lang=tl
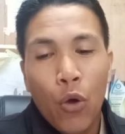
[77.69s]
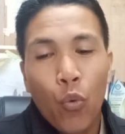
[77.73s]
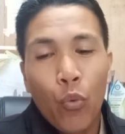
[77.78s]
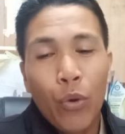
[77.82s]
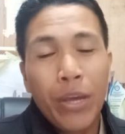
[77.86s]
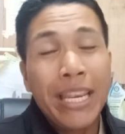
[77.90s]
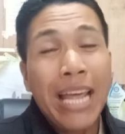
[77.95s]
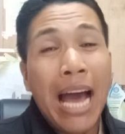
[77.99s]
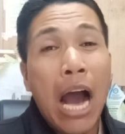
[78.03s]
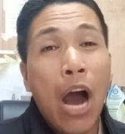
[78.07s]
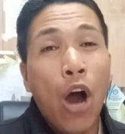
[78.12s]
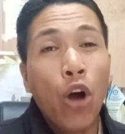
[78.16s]

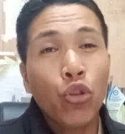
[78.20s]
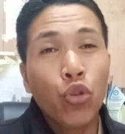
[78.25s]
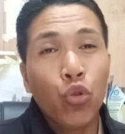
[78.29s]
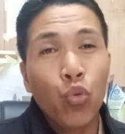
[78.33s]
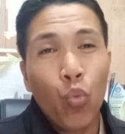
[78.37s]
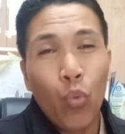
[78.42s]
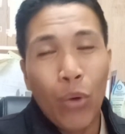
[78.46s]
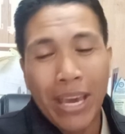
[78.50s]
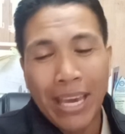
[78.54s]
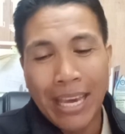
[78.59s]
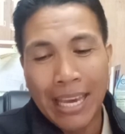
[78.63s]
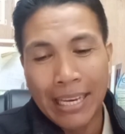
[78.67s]
Without
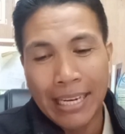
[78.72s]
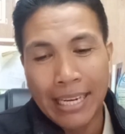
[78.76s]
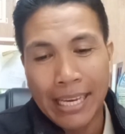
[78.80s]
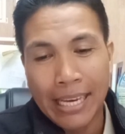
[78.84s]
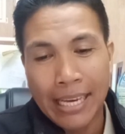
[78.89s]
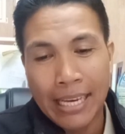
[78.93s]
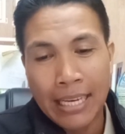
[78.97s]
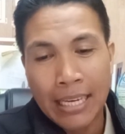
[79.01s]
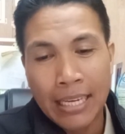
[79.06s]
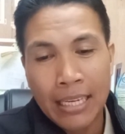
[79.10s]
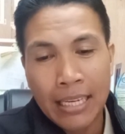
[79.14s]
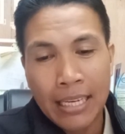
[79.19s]

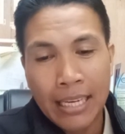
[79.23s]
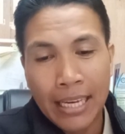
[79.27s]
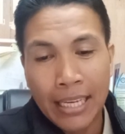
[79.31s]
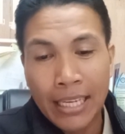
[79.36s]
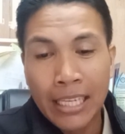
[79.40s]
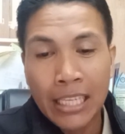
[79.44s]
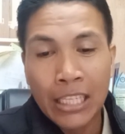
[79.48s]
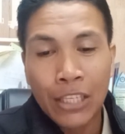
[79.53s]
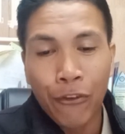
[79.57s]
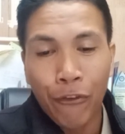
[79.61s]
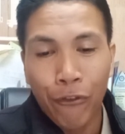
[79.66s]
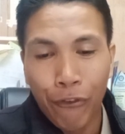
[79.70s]
weakening
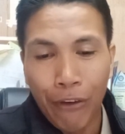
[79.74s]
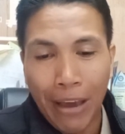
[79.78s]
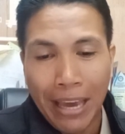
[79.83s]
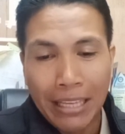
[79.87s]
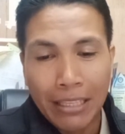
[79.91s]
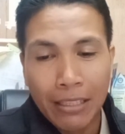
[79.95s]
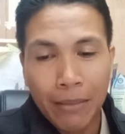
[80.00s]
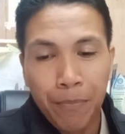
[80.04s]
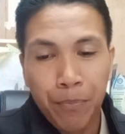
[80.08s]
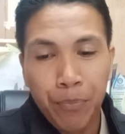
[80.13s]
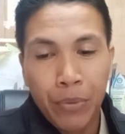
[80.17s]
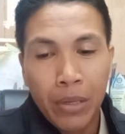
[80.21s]
in his
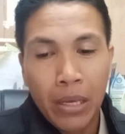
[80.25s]
faith,